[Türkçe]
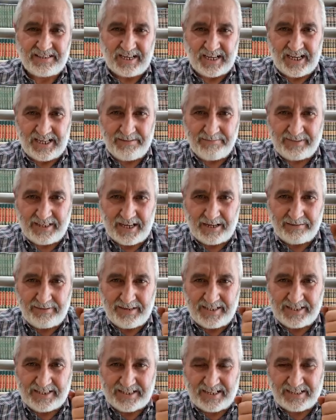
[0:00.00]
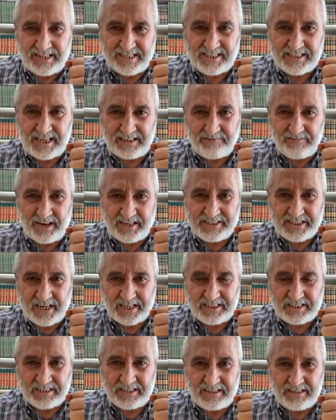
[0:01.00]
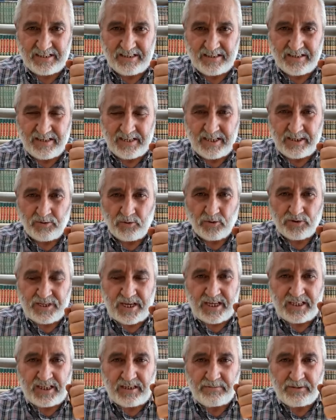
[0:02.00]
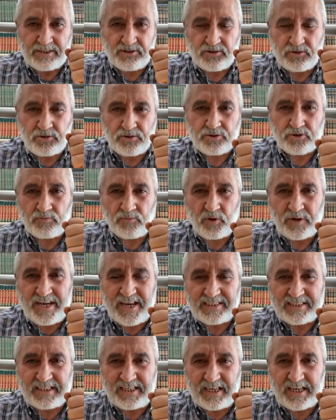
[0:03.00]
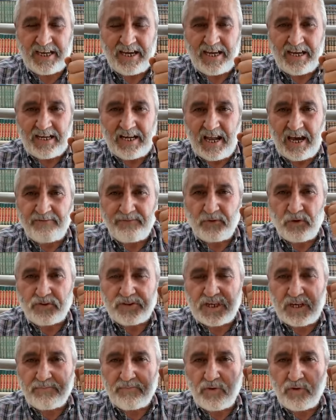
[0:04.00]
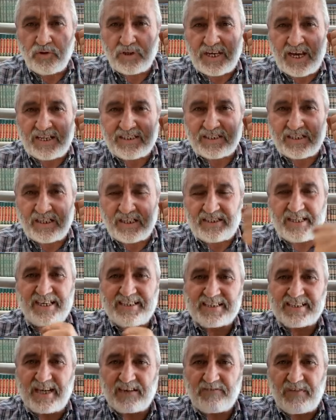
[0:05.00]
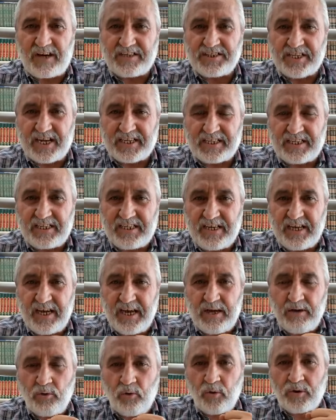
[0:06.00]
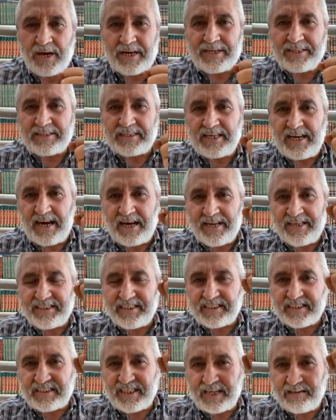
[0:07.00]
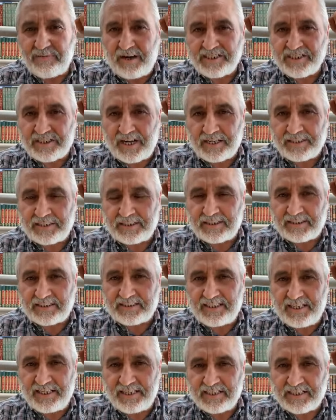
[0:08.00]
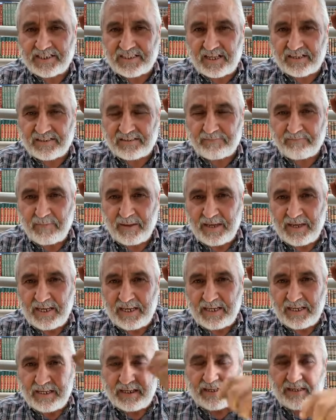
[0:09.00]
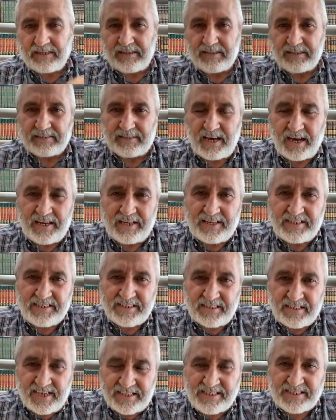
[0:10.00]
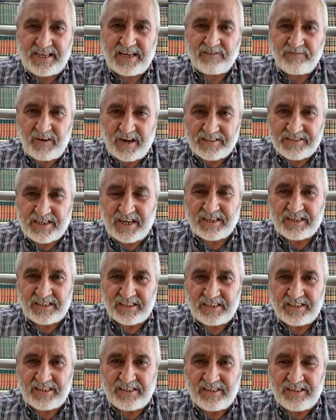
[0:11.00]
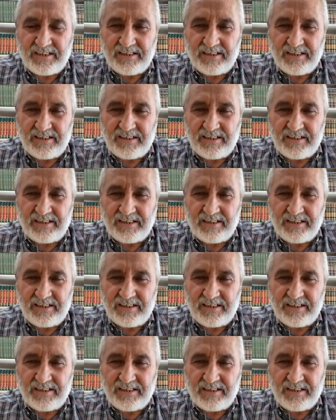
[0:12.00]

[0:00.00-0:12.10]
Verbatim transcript: Talim terbiye size destek verecek. Kuzey Kıbrıs Türk Cumhuriyeti Lefkoşa Büyükelçiliği destek verecek. Oranın Diyanet İşleri Başkanlığı, Din İşleri Dairesi destek verecek.